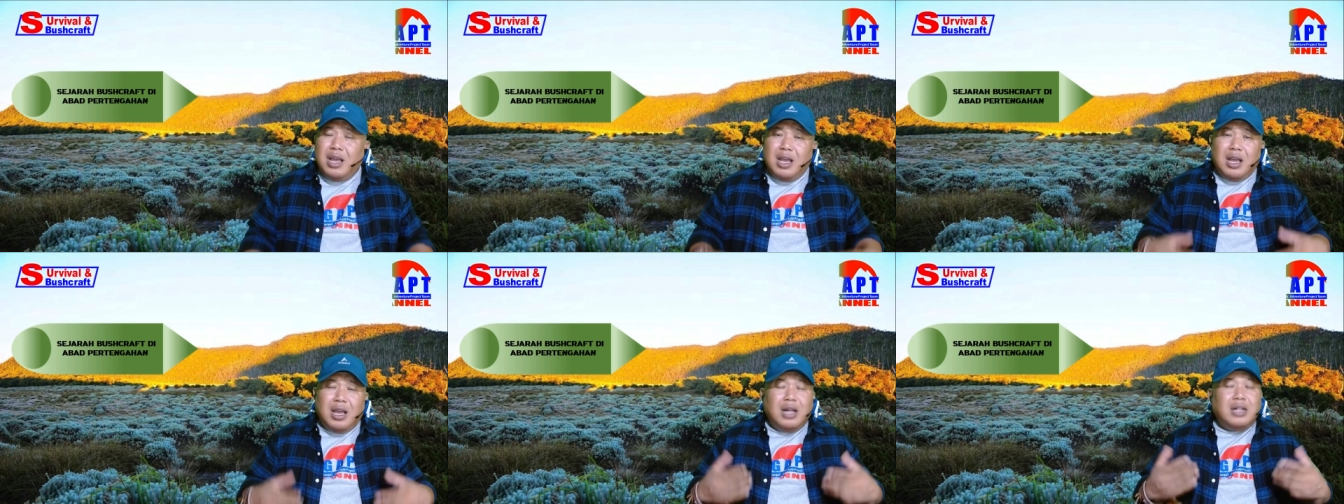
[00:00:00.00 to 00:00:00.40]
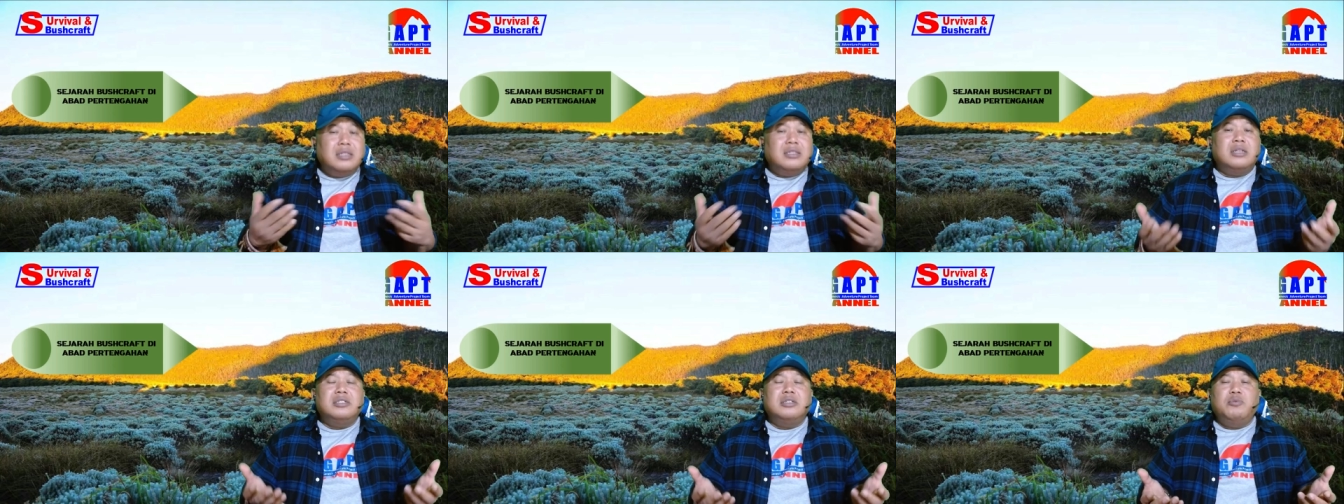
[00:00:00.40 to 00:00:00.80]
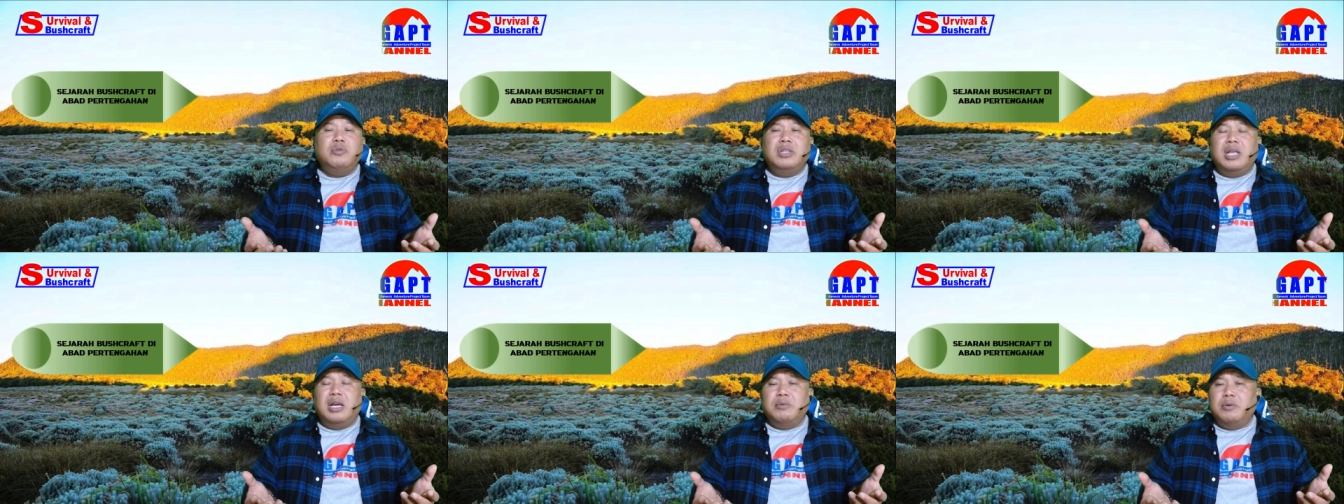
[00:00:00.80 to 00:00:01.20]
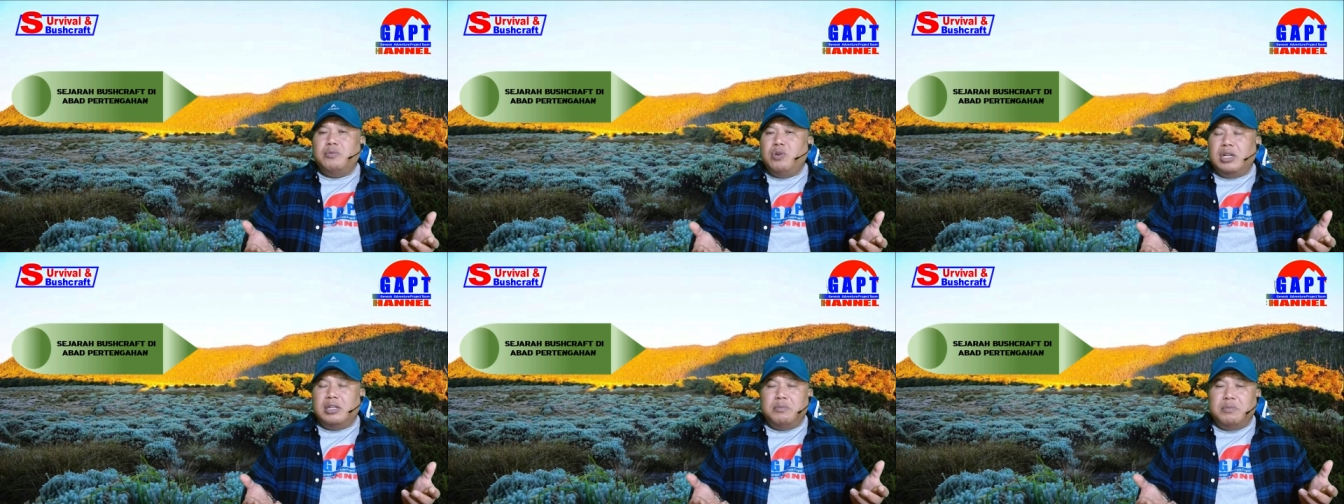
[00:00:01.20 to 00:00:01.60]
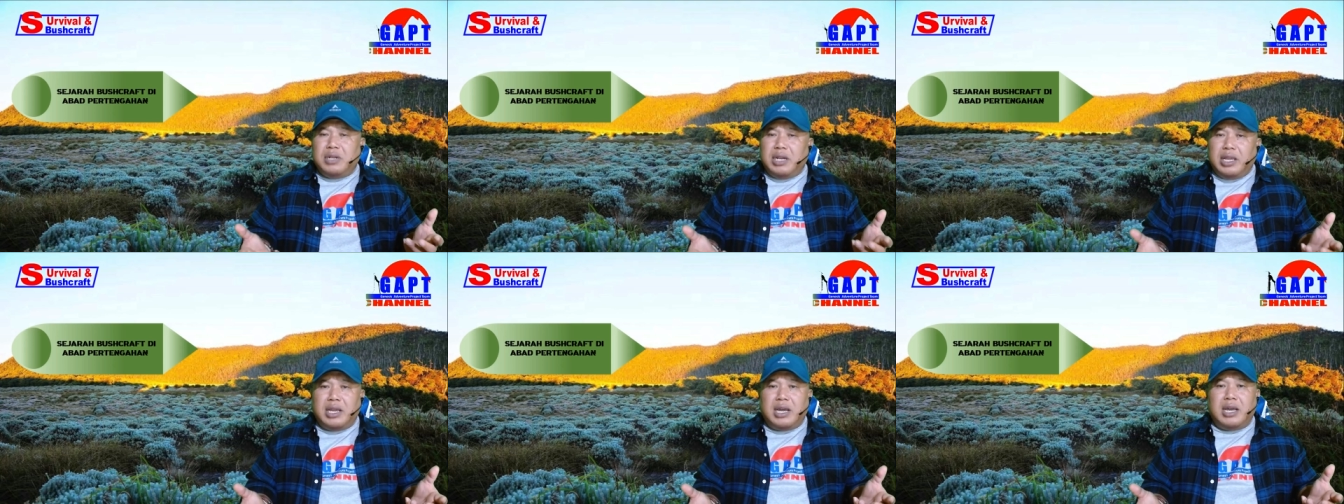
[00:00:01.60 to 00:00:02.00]
Hal tersebutlah membuat
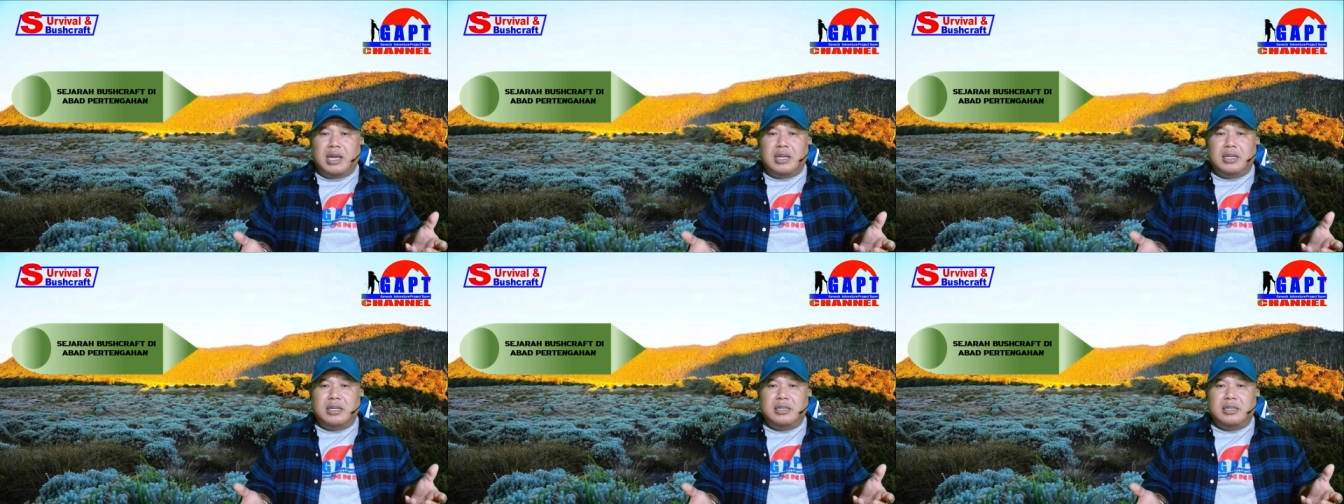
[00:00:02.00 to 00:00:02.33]
mereka